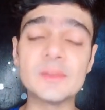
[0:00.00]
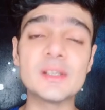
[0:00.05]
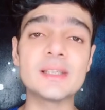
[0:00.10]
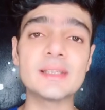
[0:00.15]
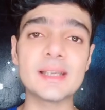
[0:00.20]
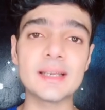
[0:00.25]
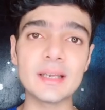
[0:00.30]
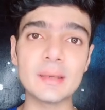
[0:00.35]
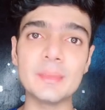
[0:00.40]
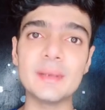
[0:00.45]

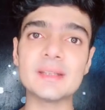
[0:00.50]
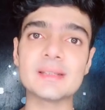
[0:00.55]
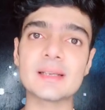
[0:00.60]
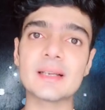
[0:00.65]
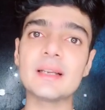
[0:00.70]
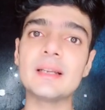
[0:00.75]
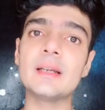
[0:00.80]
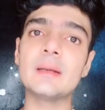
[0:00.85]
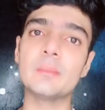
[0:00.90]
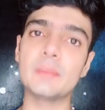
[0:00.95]
जिससे कि
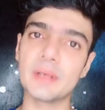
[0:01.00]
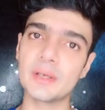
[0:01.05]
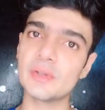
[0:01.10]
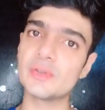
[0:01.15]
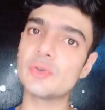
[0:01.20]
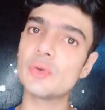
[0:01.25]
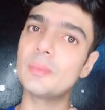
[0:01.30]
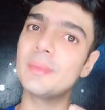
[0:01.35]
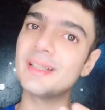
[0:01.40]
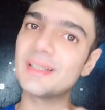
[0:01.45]
बेसिकली
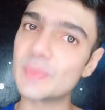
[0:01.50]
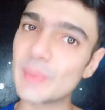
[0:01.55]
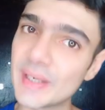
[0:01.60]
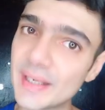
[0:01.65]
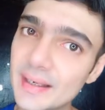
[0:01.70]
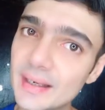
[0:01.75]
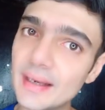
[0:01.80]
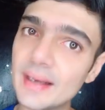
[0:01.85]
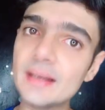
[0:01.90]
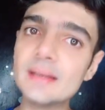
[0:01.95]
बिकॉज यू बी
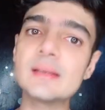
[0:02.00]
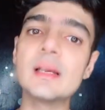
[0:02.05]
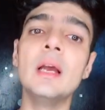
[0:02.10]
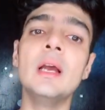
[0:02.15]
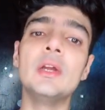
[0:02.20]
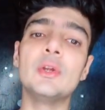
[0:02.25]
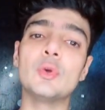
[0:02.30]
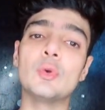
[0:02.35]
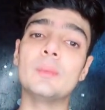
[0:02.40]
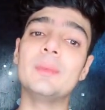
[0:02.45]
स्वेटिंग लेस
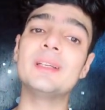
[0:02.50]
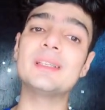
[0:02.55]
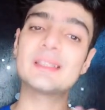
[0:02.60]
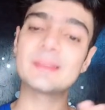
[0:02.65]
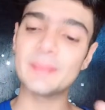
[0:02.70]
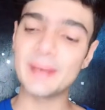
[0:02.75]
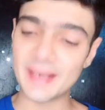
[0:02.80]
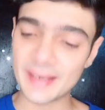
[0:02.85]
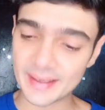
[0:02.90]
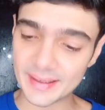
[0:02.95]
यू बी
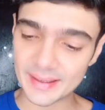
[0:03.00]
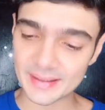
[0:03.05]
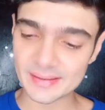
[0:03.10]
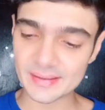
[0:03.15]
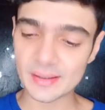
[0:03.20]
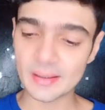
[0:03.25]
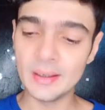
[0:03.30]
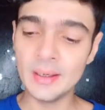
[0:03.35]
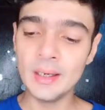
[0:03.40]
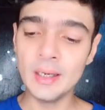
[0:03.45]
स्मेलिंग लेस